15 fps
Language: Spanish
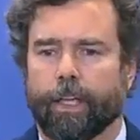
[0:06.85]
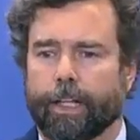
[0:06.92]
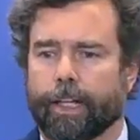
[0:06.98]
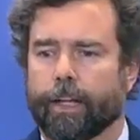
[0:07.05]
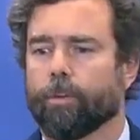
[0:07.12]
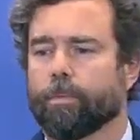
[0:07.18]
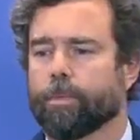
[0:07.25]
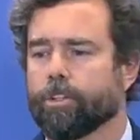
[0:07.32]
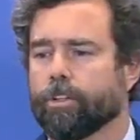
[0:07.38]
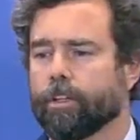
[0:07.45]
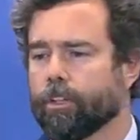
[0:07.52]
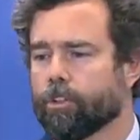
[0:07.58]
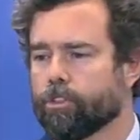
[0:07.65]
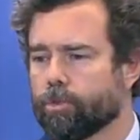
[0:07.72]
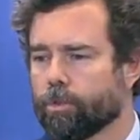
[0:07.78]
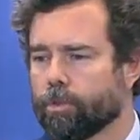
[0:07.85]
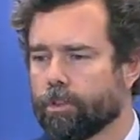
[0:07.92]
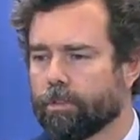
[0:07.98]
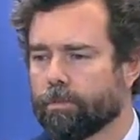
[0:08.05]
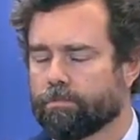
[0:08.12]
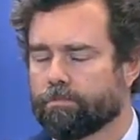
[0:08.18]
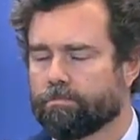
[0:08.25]
en la Comisión de
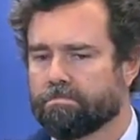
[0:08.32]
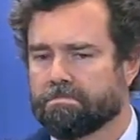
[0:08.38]
Reconstrucción.